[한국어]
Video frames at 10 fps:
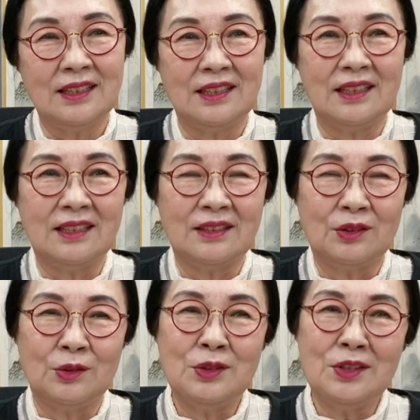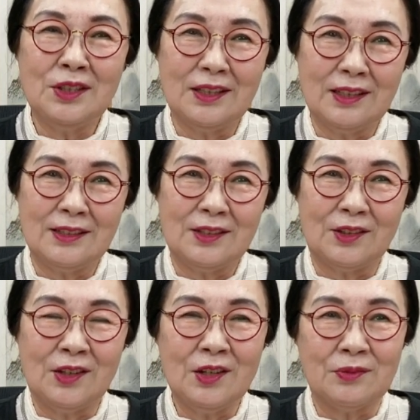이런 원숭이
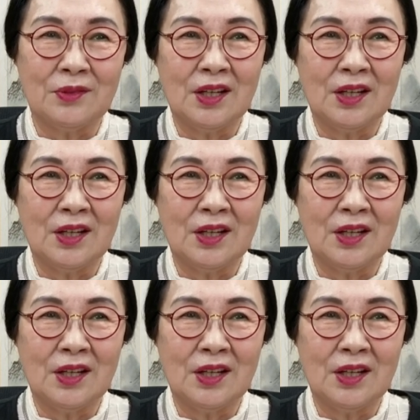새끼처럼